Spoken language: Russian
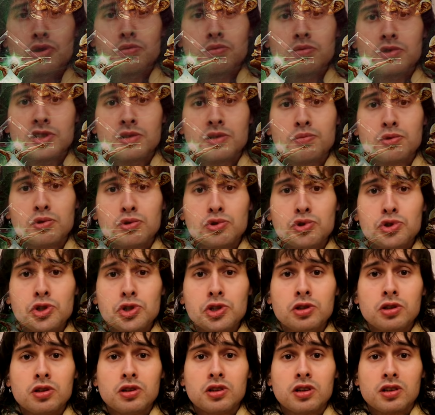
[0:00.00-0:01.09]
Ну, например,
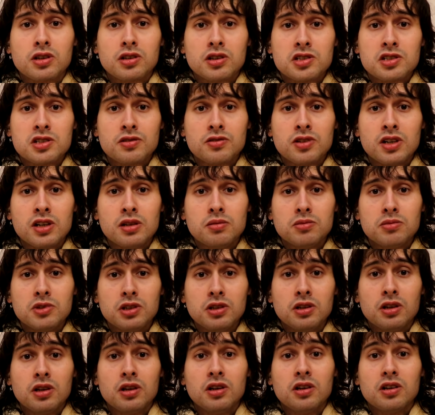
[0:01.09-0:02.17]
чтобы заполучить так
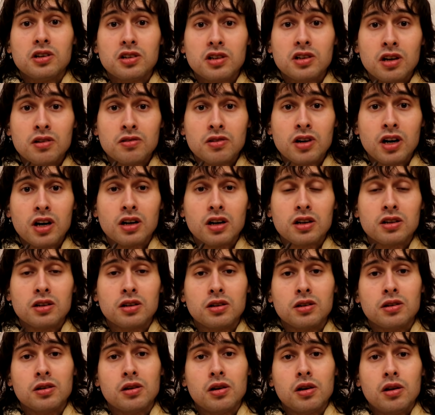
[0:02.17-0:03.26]
называемый
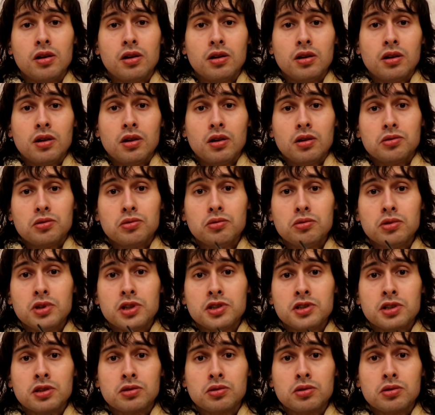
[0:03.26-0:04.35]
гавах. Ну, для
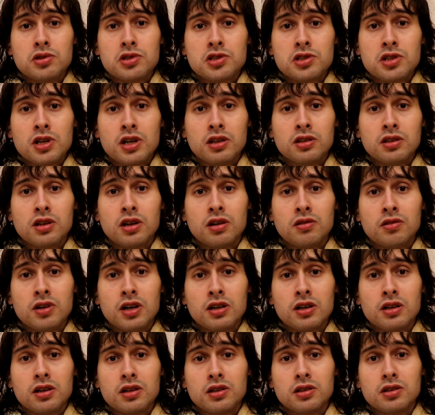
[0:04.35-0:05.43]
тех, кто не знает,
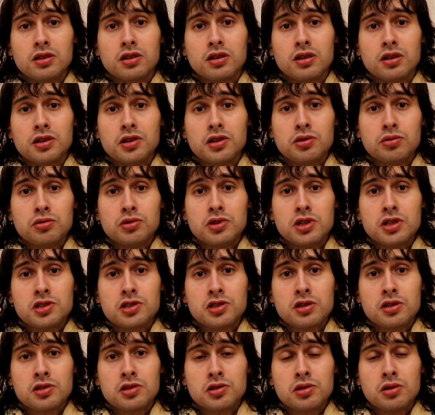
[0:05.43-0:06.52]
гавах – это
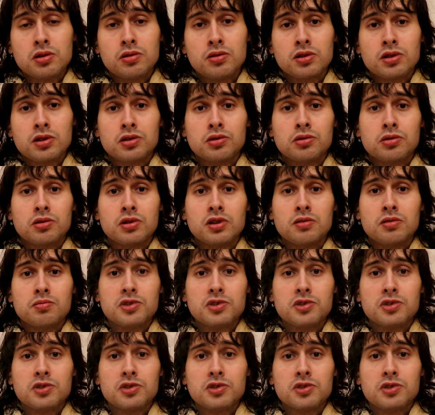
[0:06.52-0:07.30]
иудейское слово, которое